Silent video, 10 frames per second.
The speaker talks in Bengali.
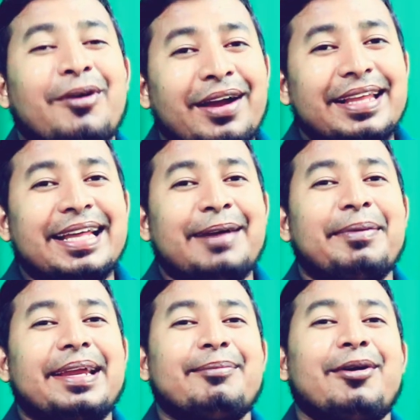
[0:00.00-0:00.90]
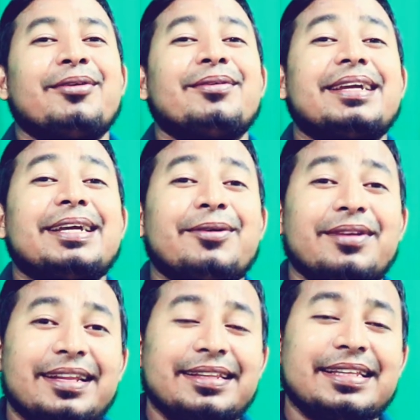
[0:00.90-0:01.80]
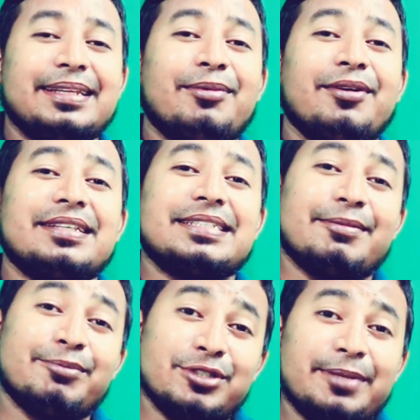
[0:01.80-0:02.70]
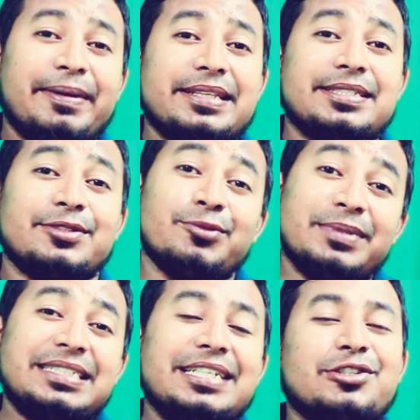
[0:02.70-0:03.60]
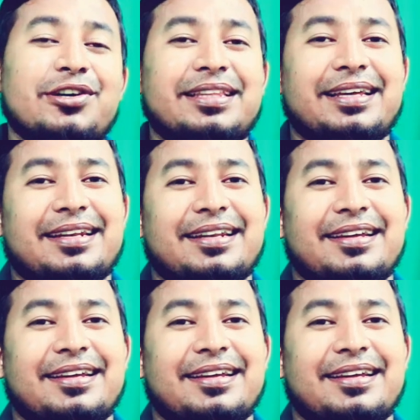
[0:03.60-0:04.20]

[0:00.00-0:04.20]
ভয় না পেয়ে বরং কি করলেন তিনি বললেন যে আমি বুঝতে পেরেছি তুমি সেই শয়তান